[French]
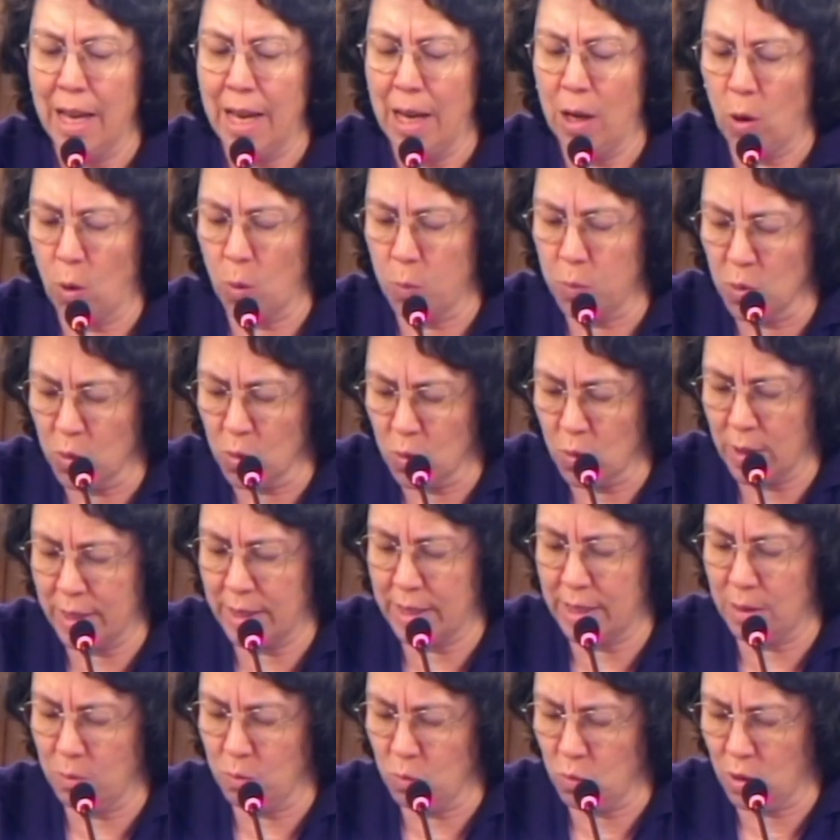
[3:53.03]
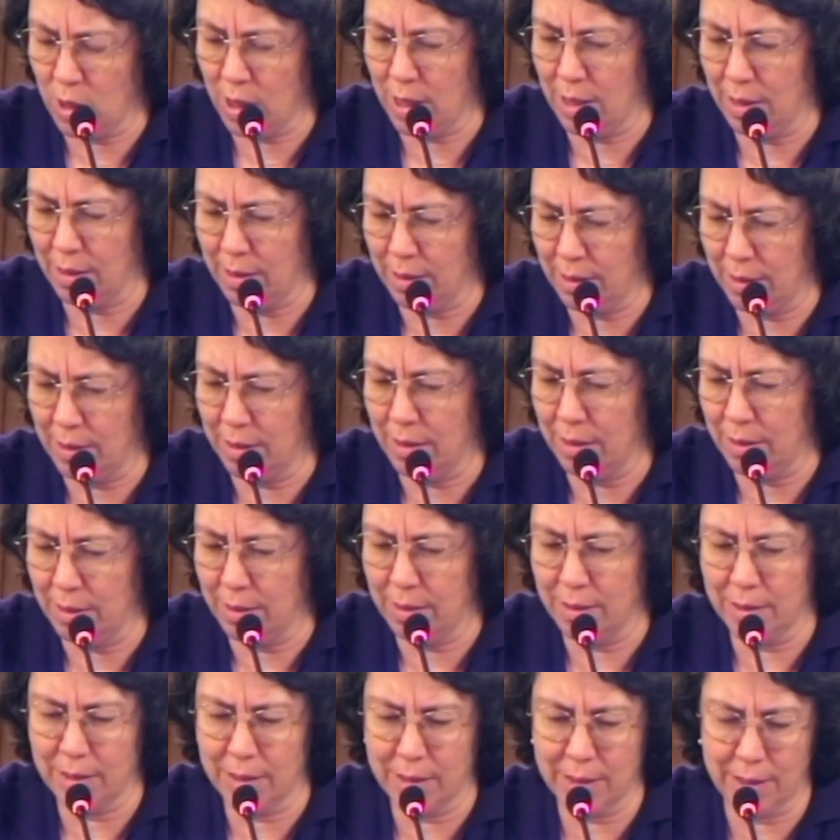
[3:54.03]
Alors pourquoi c'est moi
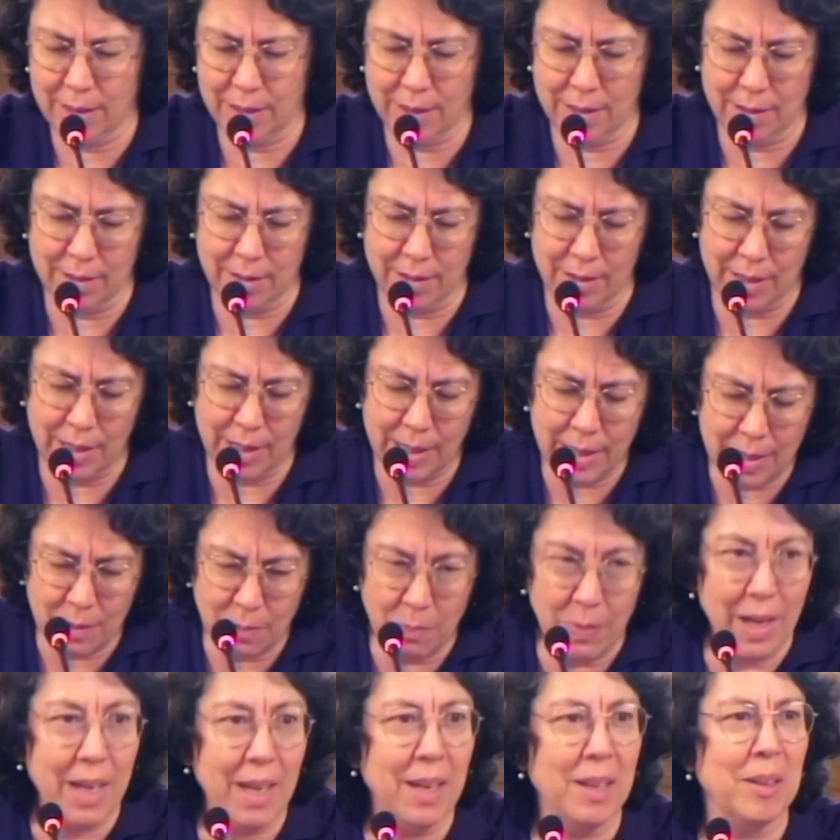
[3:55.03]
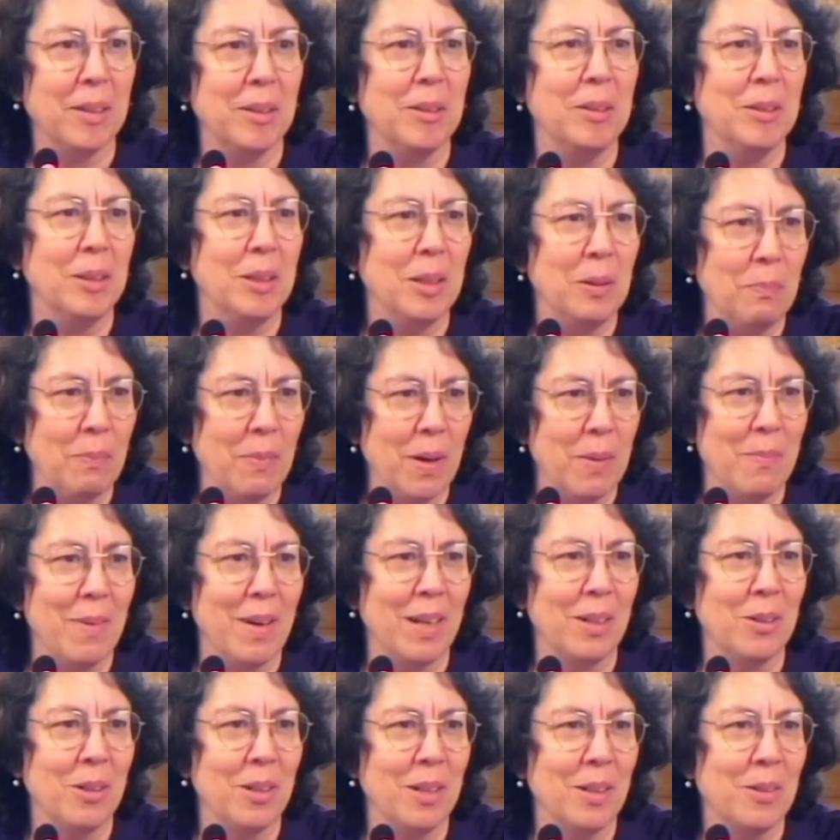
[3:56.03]
qui délibère et pas ma